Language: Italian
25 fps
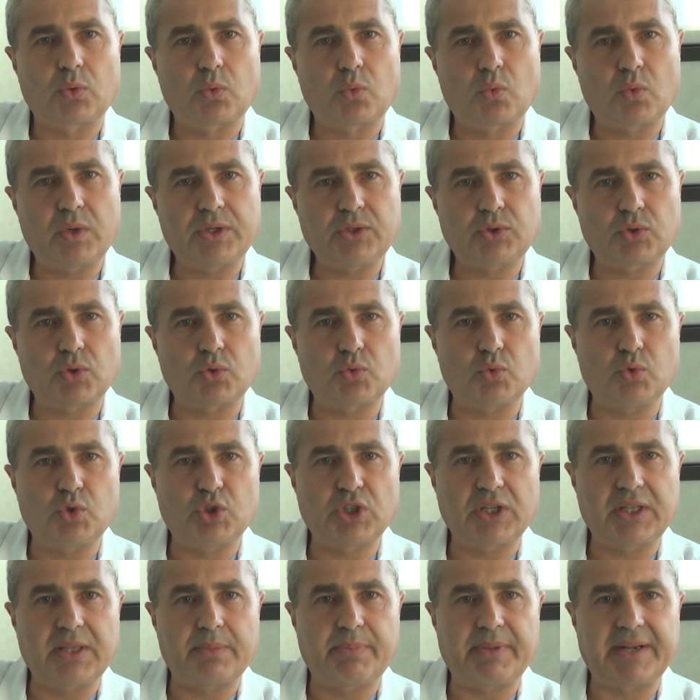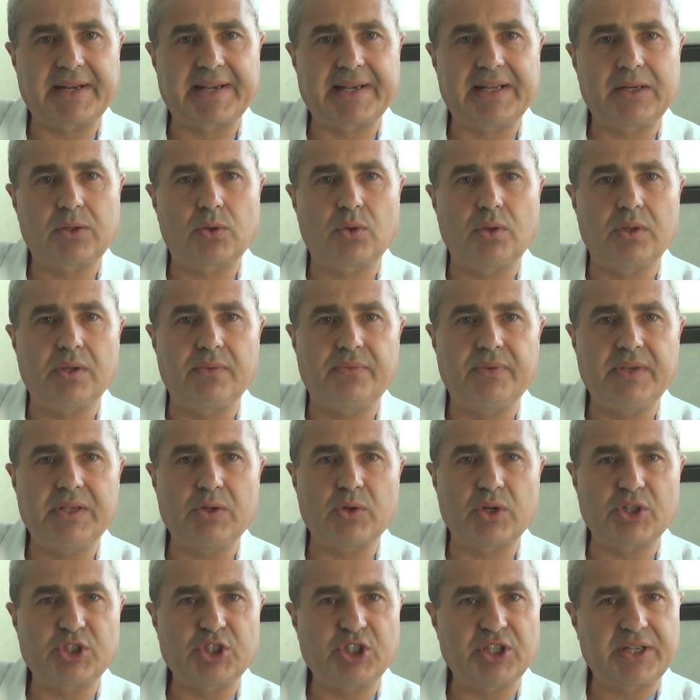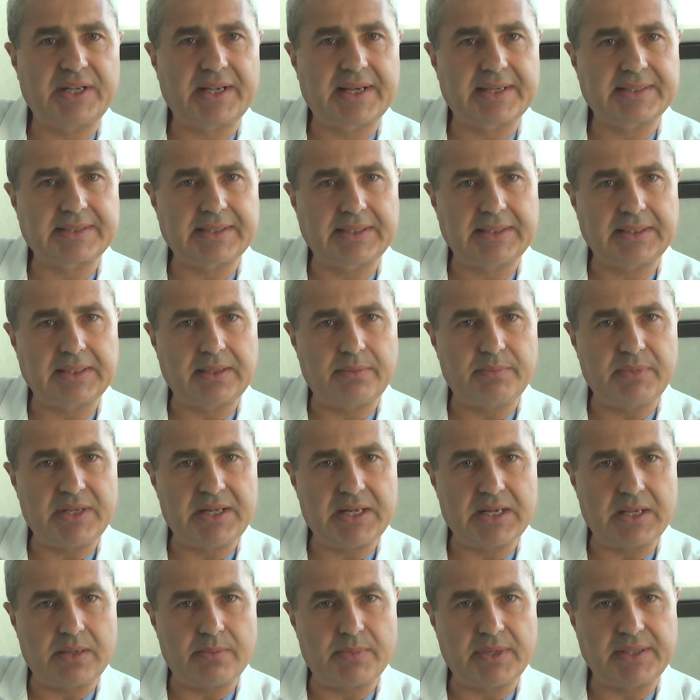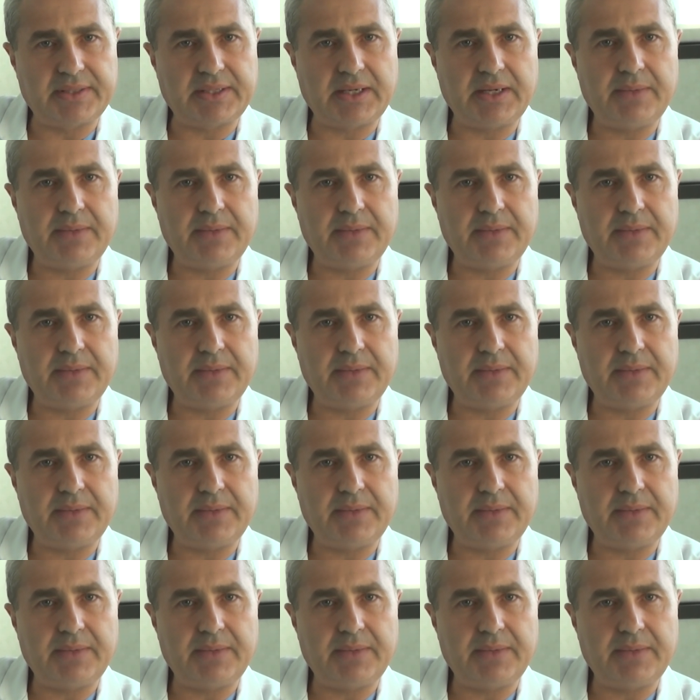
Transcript: questo succede per calcoli fino a circa 7 mm,